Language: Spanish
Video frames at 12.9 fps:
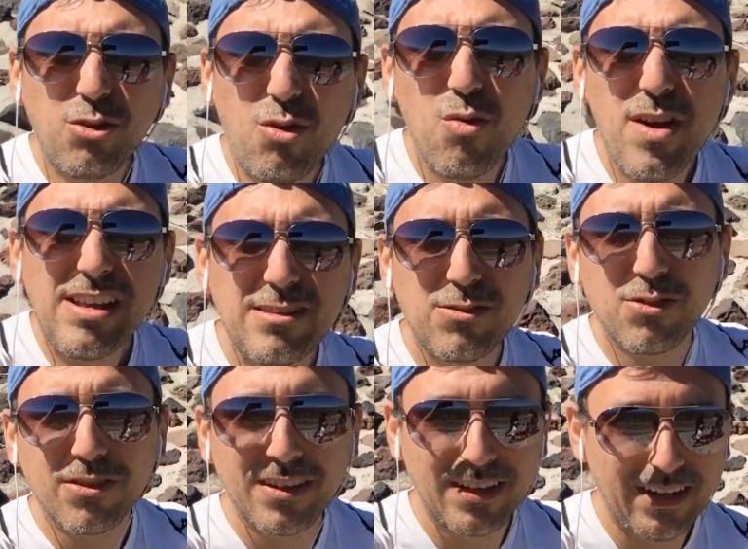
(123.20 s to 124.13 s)
todo
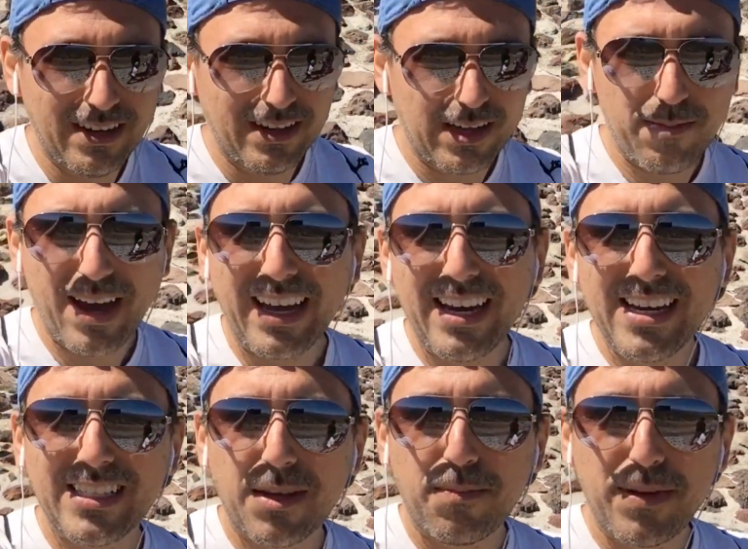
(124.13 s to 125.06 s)
esto.
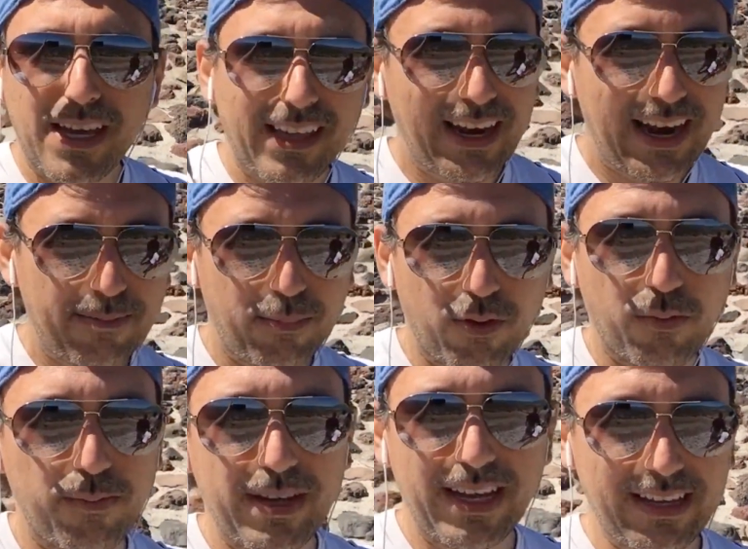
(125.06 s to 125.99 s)
Imagínense piedra por
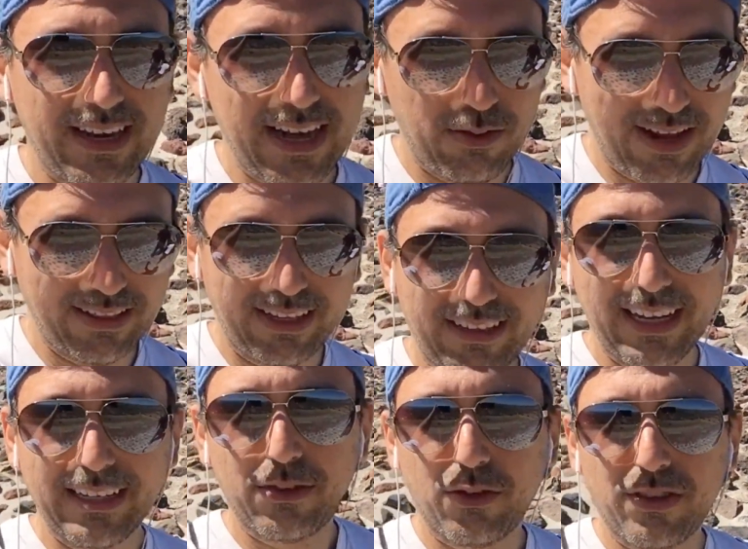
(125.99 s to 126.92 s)
piedra durante
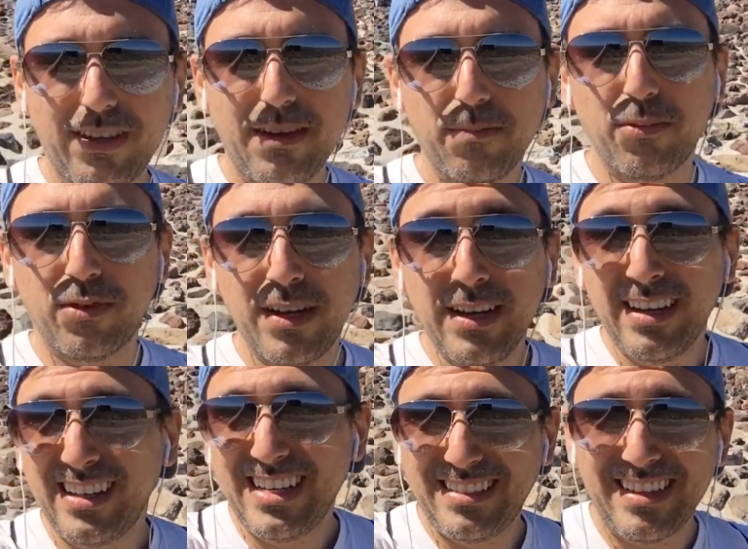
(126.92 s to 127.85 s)
tanto tiempo.
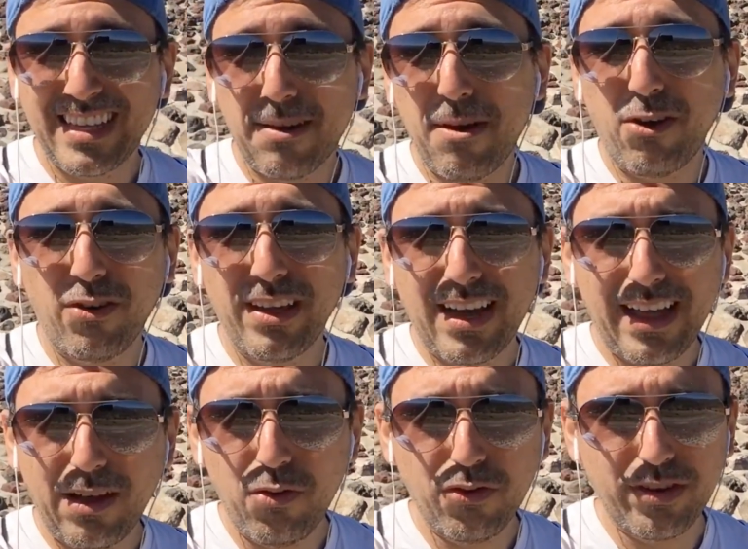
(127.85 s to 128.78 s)
Y es el trabajo de
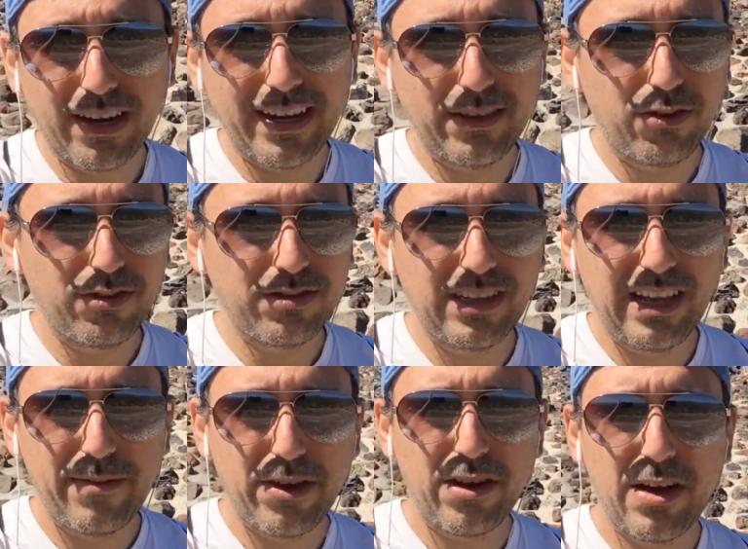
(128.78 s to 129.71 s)
cada uno, y retos
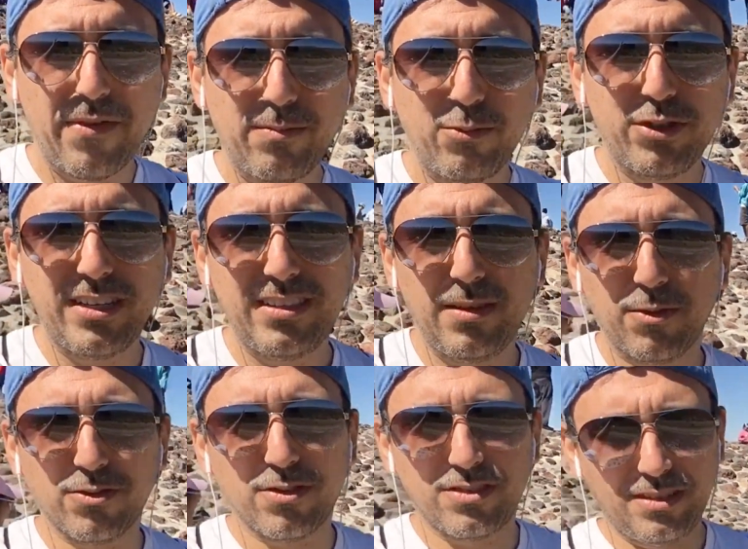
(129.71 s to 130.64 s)
debieron haber
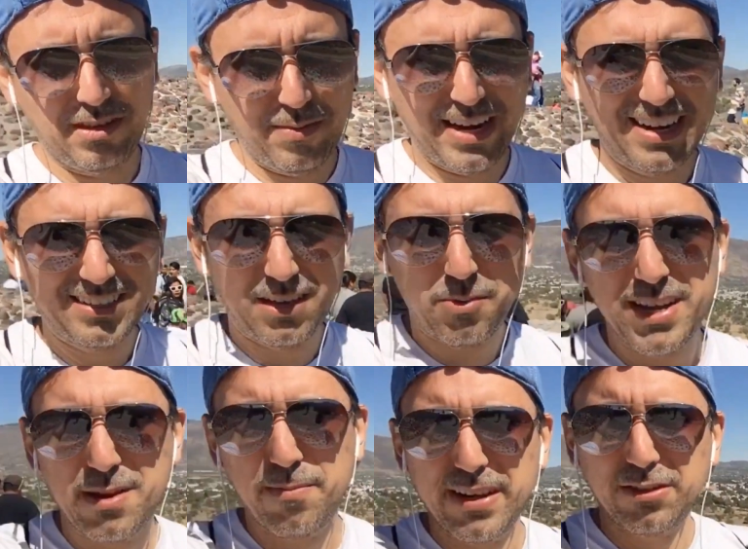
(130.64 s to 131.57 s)
muchísimos. Y miren este
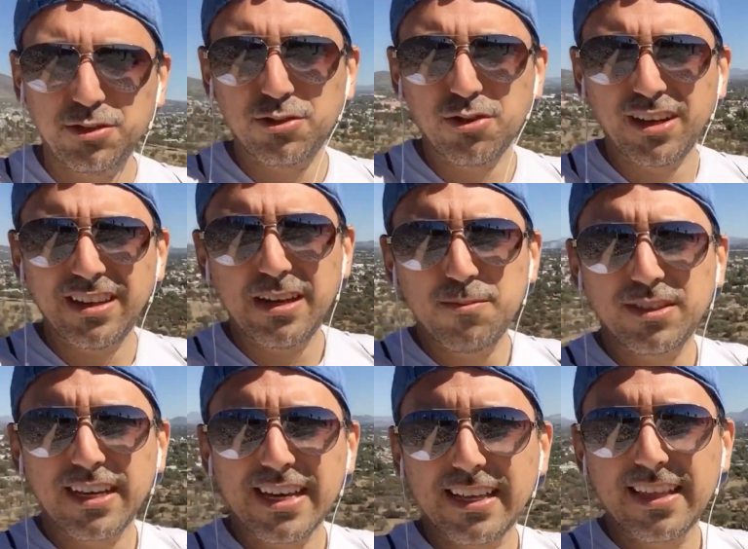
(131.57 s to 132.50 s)
valle precioso que
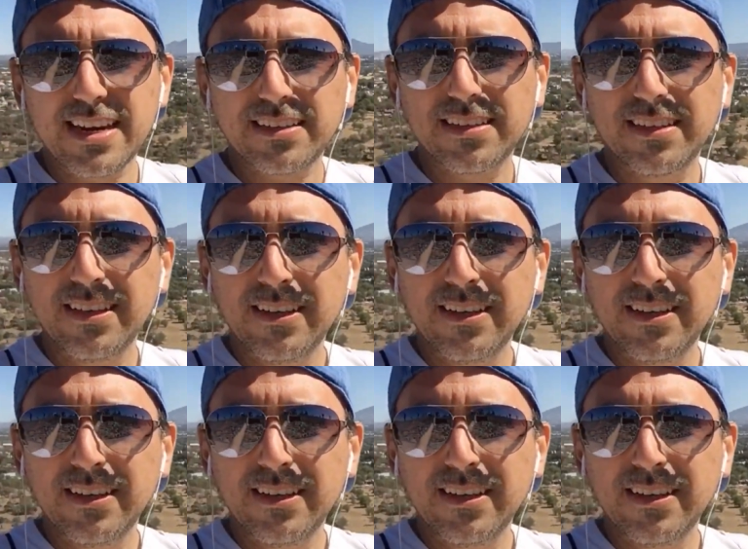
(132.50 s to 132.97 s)
tenemos aquí atrás.